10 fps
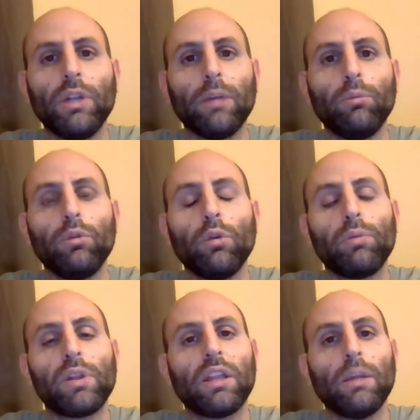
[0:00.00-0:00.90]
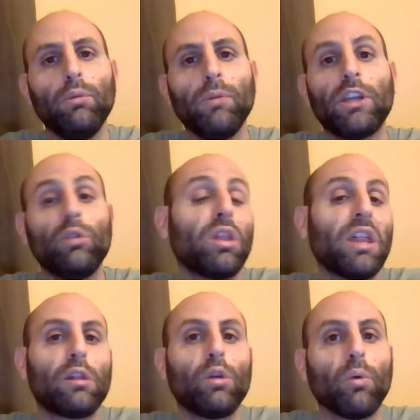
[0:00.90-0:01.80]
le début, depuis ses débuts, mais qui ne
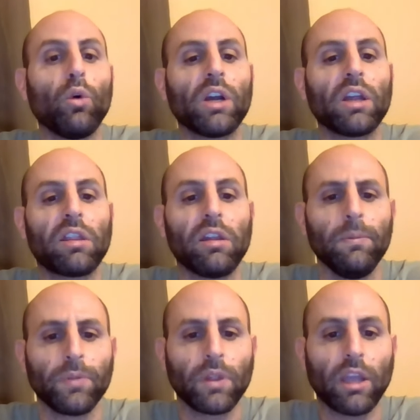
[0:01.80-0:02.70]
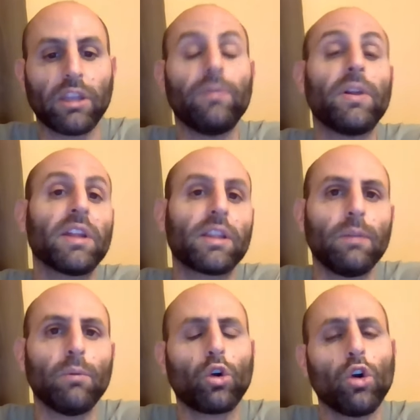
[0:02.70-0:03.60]
cesse de progresser et qui va
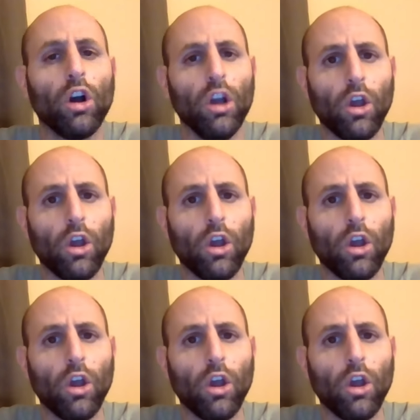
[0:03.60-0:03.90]
certainement encore